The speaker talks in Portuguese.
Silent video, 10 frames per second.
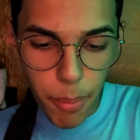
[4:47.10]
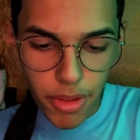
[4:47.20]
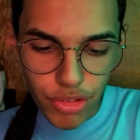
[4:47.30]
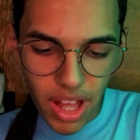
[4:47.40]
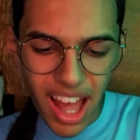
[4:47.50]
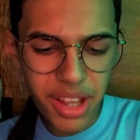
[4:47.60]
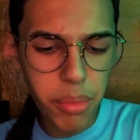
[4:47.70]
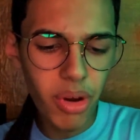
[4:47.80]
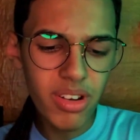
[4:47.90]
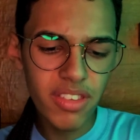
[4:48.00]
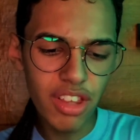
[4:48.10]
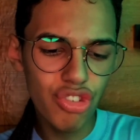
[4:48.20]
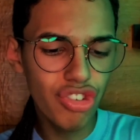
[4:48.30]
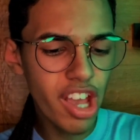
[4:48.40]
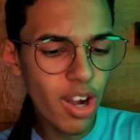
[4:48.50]
Eu posso... Ah, não. não precisa
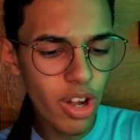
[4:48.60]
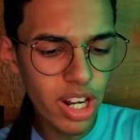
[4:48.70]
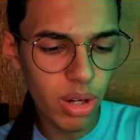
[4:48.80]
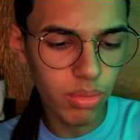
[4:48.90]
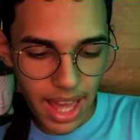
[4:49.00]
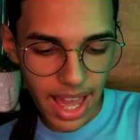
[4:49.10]
de DJ agora, não.